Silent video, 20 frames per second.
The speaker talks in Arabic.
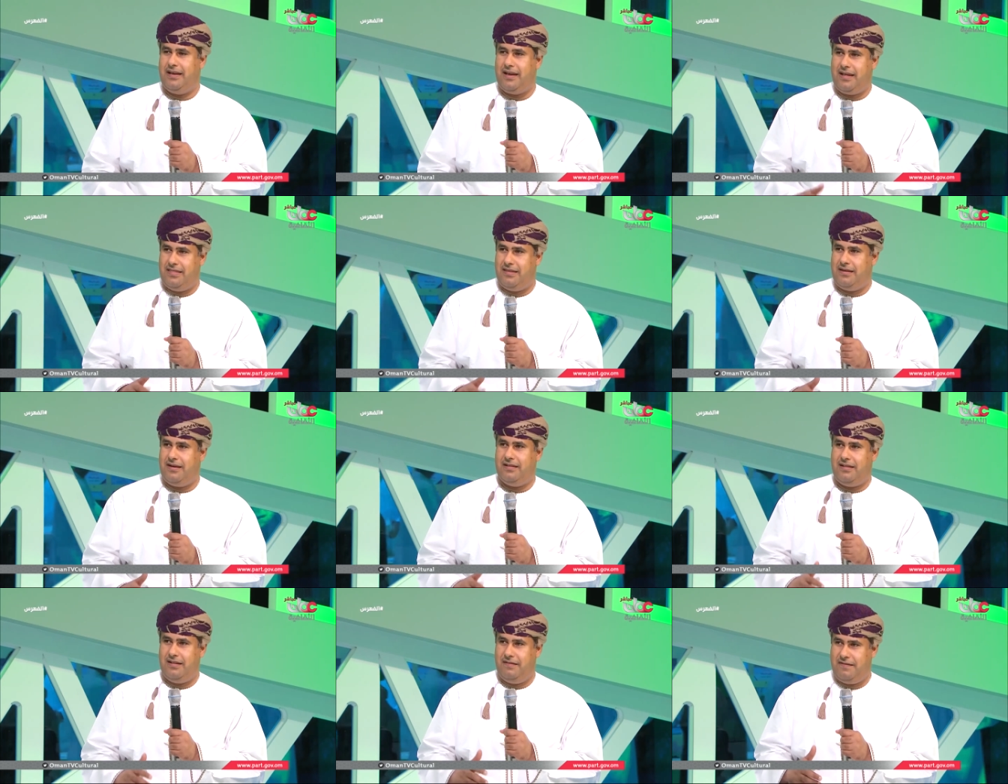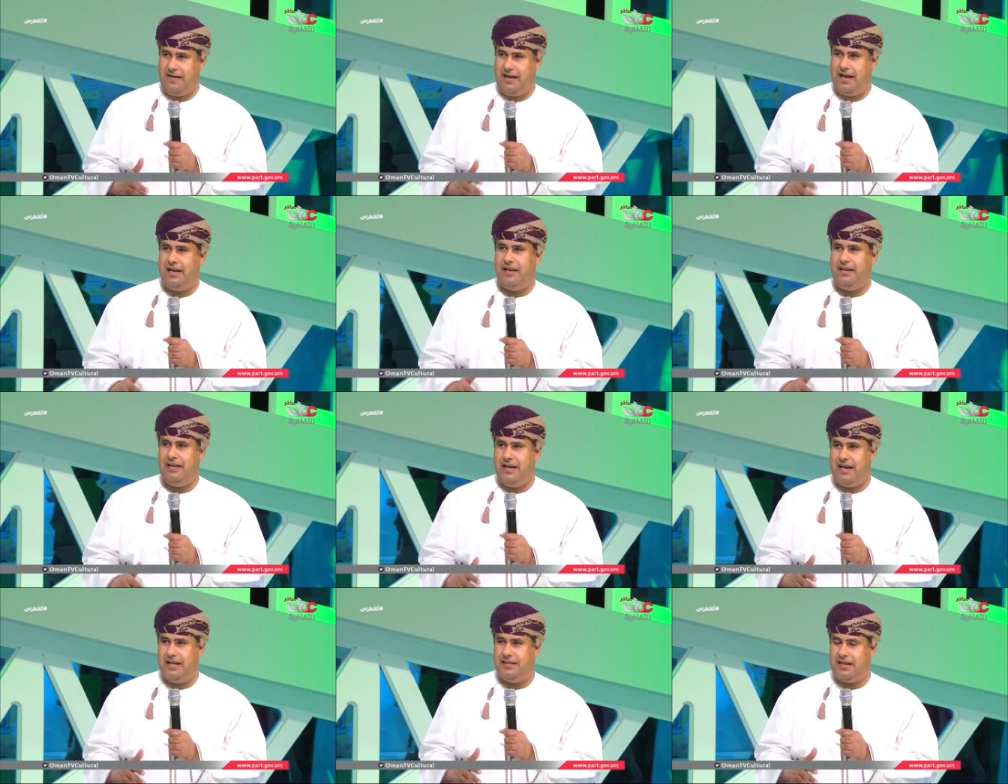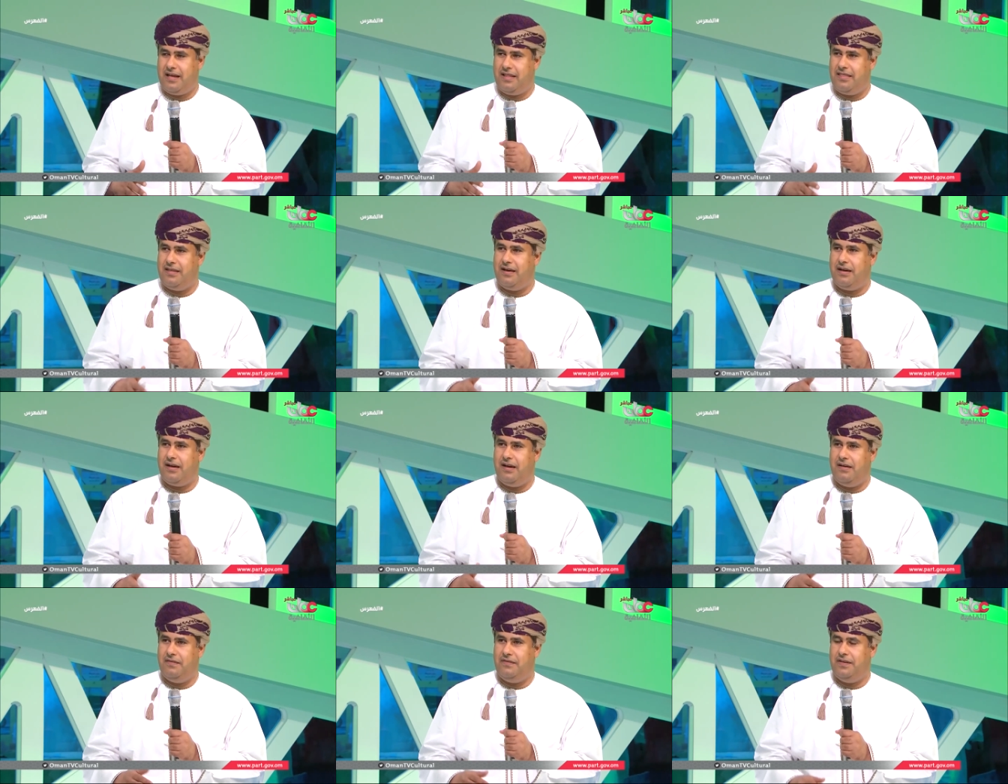كثرة الفعاليات
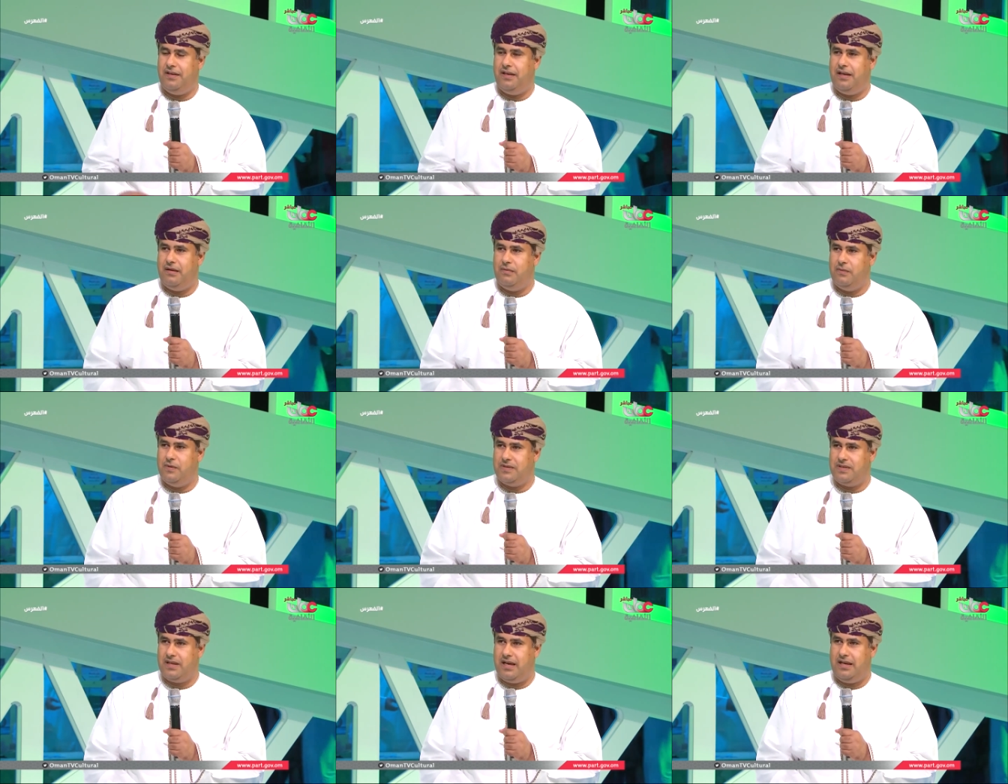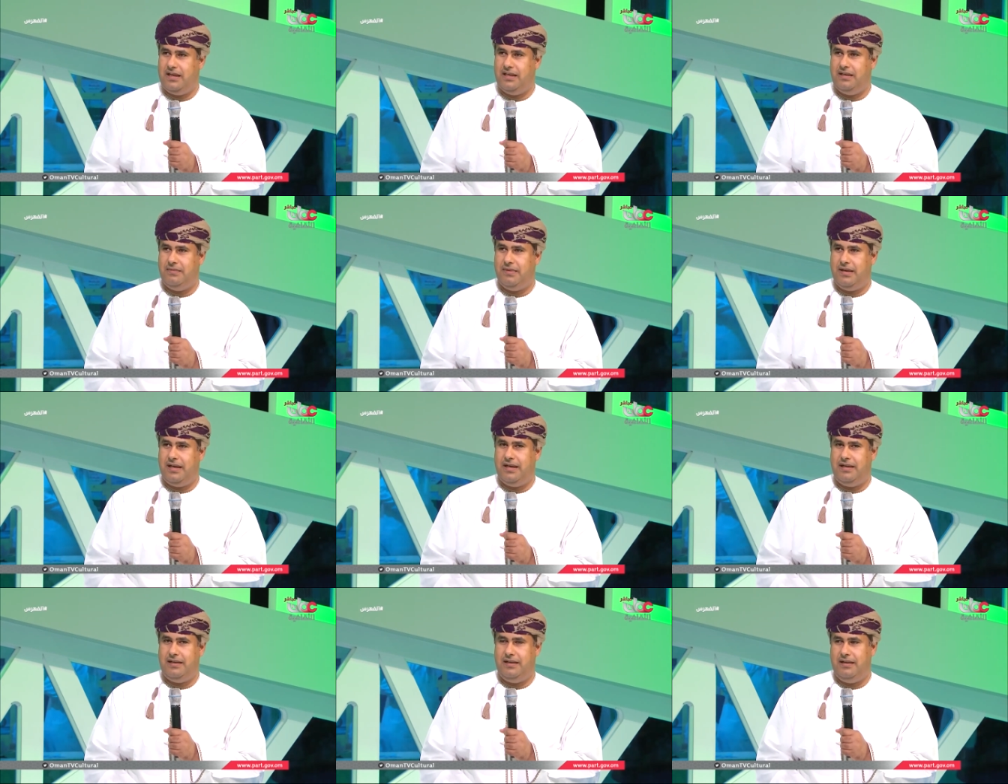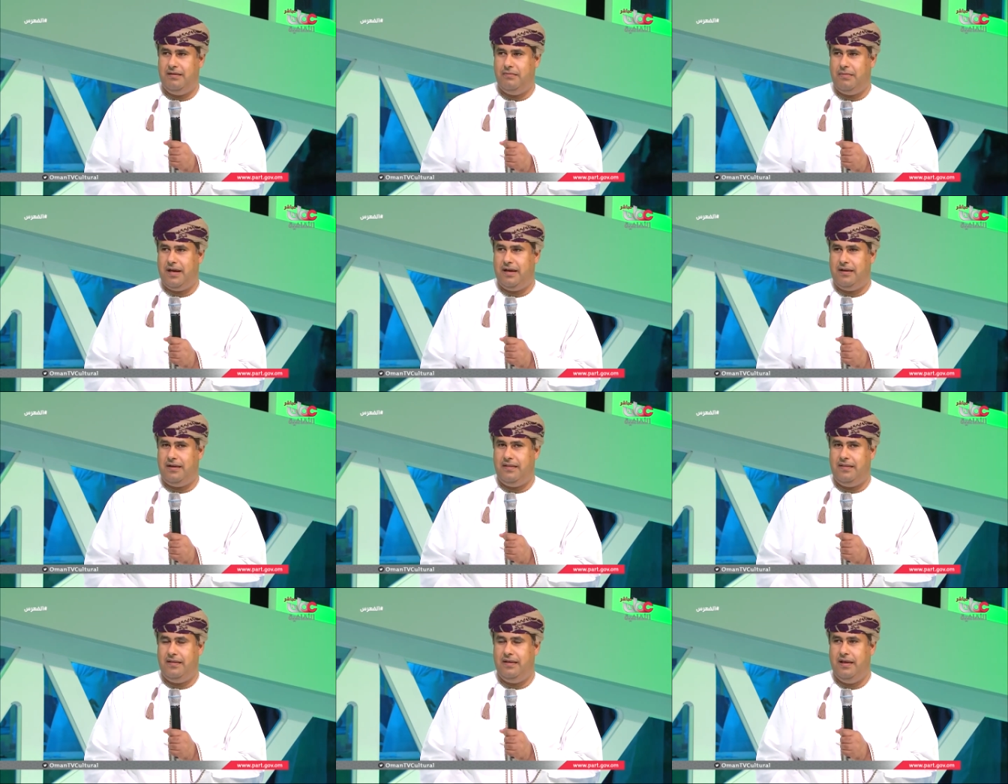الثقافية المصاحبة
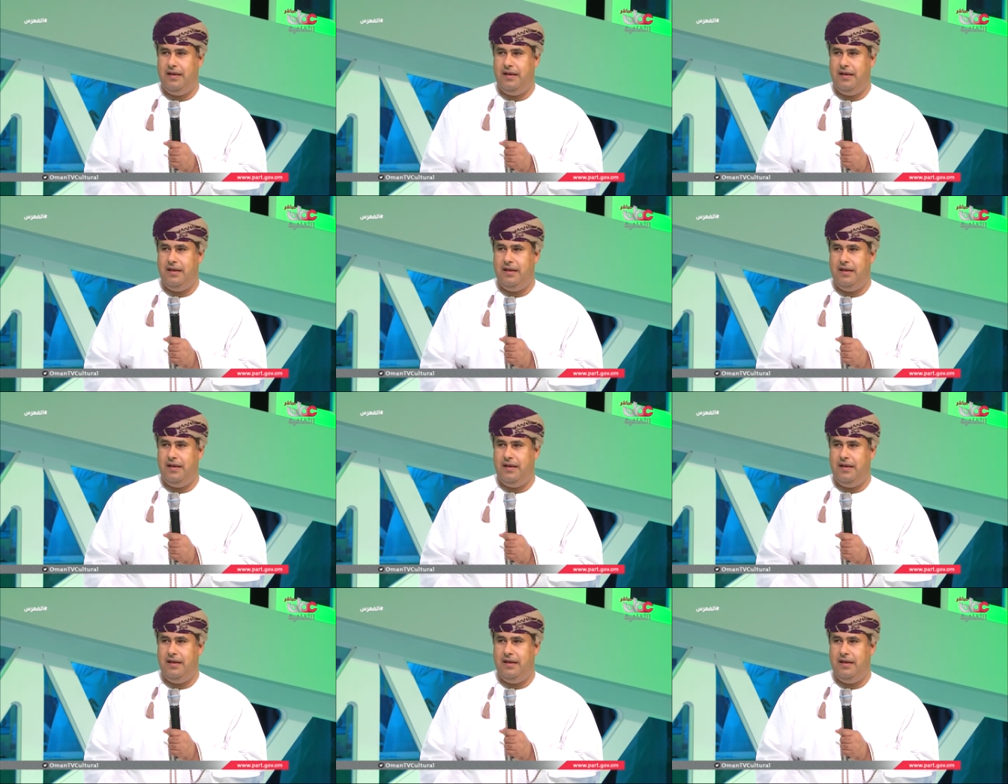للمعرض